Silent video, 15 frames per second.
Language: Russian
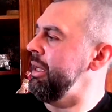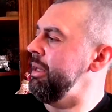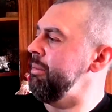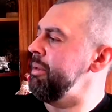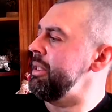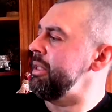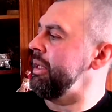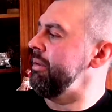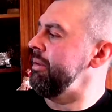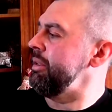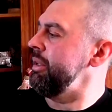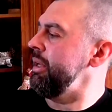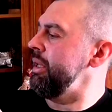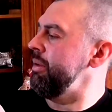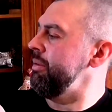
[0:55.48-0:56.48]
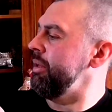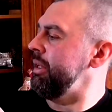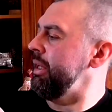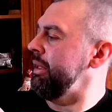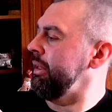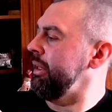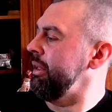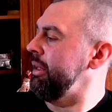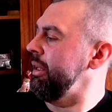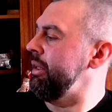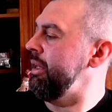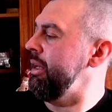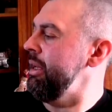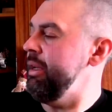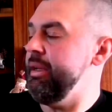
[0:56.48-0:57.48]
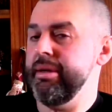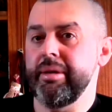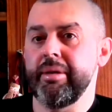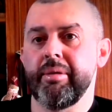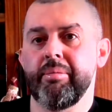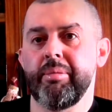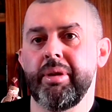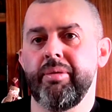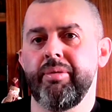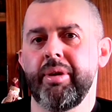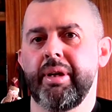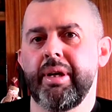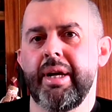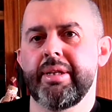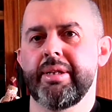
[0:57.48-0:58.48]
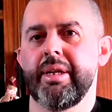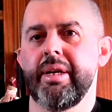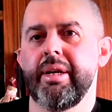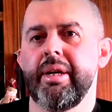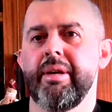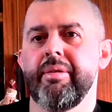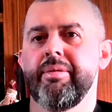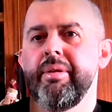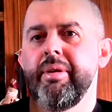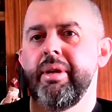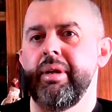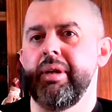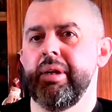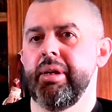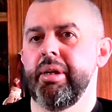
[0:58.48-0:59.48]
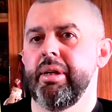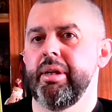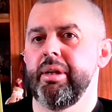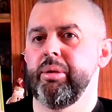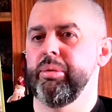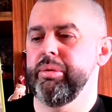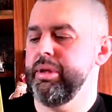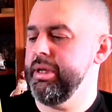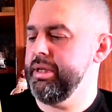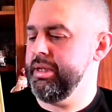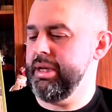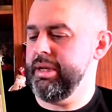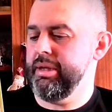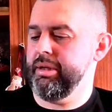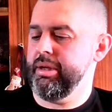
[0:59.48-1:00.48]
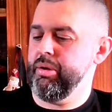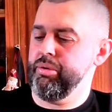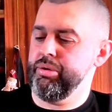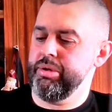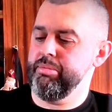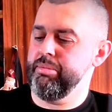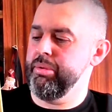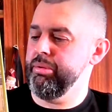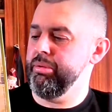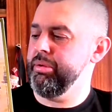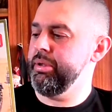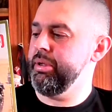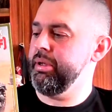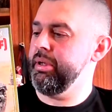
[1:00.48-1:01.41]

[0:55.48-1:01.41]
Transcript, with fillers: немецкого среднего танка Т-3, модификация F. Тут есть один хороший бонус,